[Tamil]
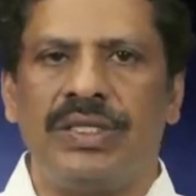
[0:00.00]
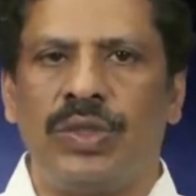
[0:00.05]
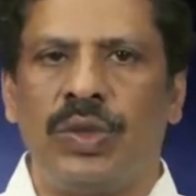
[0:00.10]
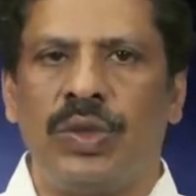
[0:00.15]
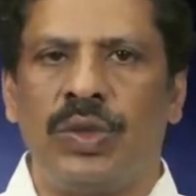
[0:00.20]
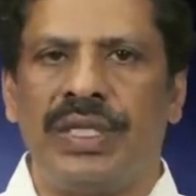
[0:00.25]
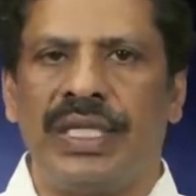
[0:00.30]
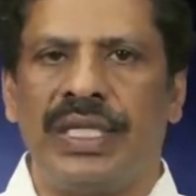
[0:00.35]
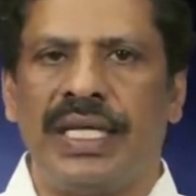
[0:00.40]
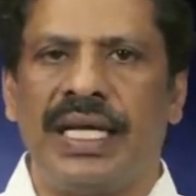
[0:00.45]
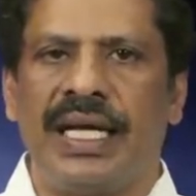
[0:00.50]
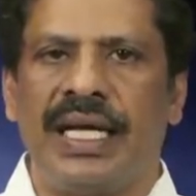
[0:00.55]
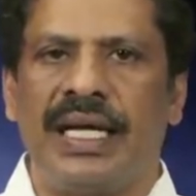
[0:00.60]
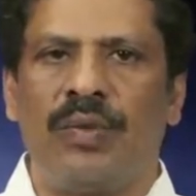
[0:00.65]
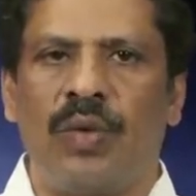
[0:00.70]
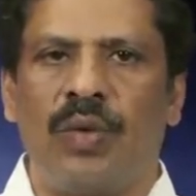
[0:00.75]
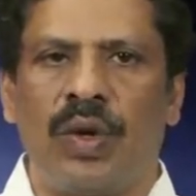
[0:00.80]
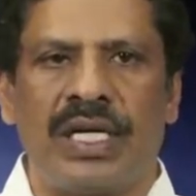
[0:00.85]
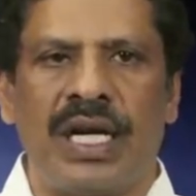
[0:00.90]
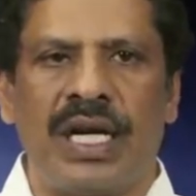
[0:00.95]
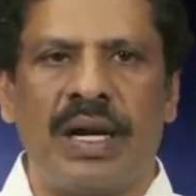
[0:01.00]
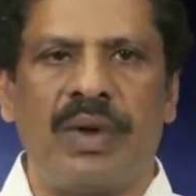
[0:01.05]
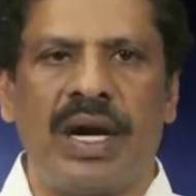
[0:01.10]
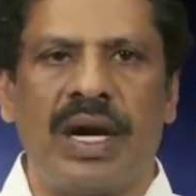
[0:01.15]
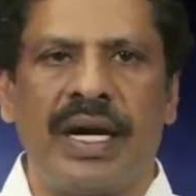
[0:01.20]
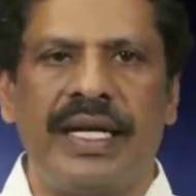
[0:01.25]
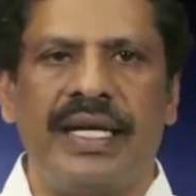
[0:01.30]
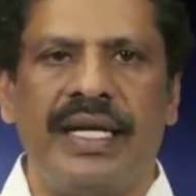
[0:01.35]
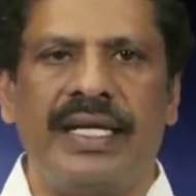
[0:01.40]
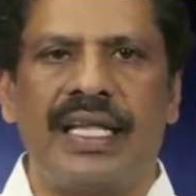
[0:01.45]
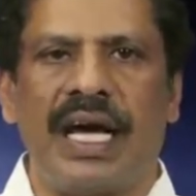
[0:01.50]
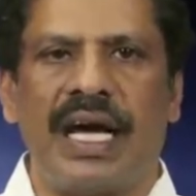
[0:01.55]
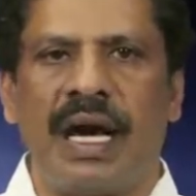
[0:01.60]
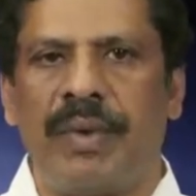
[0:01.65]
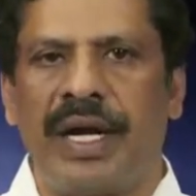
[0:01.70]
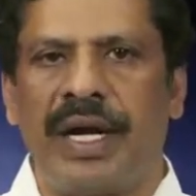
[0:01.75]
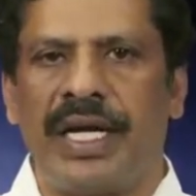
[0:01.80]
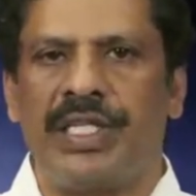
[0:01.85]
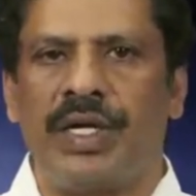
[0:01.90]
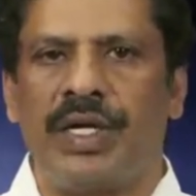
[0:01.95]
ஜூன் திங்கள் ஒன்றாம் நாளில்
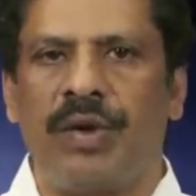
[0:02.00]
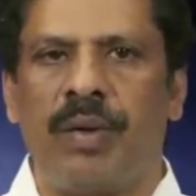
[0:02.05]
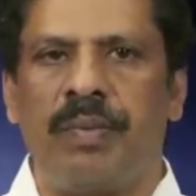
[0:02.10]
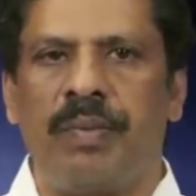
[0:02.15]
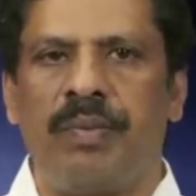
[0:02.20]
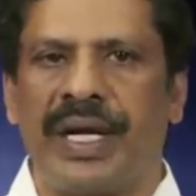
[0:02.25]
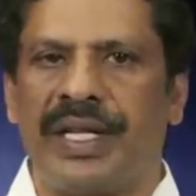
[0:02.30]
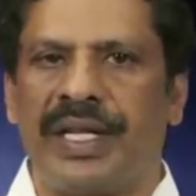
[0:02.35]
தாமரை செல்வம்